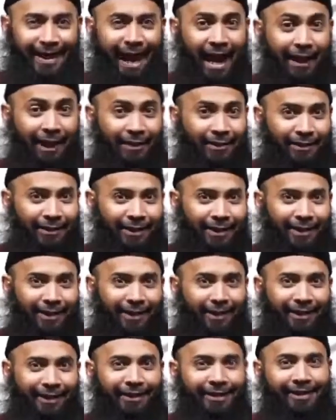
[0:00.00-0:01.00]

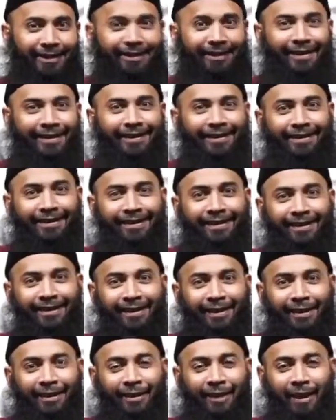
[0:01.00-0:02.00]
cantik ya.
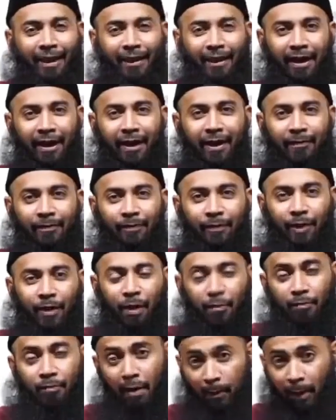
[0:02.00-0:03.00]
Karena
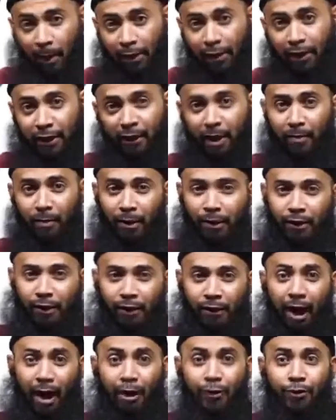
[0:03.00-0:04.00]
bapaknya
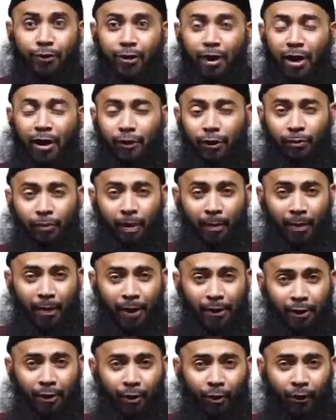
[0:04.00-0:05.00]
namanya raja atau
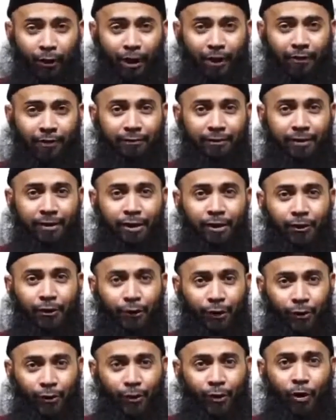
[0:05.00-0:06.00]
bapaknya orang
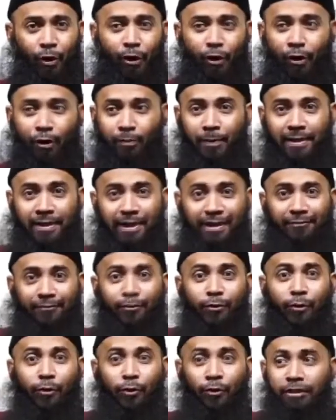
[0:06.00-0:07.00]
tersohor, banyak
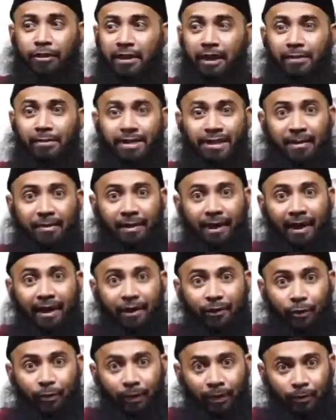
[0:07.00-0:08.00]
fulus, dia bisa
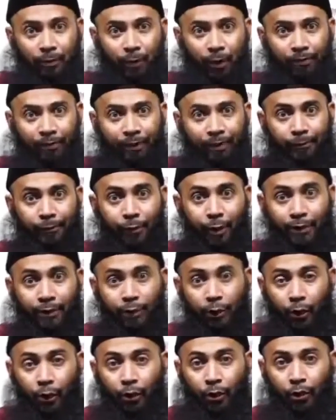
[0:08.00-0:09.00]
milih tuh perempuan-perempuan
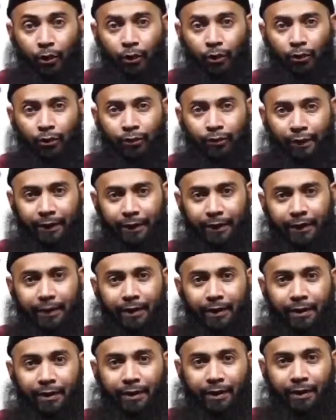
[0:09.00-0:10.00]
tuh. Jadi
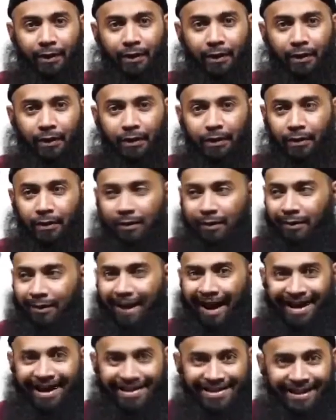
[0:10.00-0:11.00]
uh,
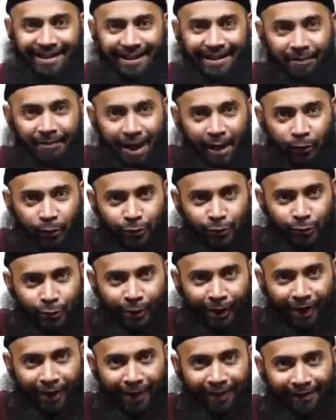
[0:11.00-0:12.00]
hasilnya bagus
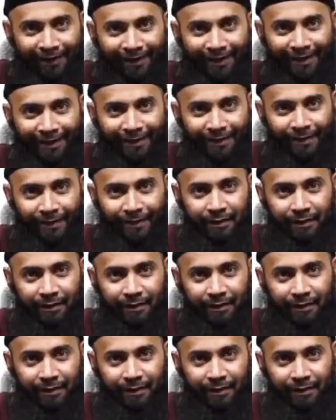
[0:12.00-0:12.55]
tuh anaknya.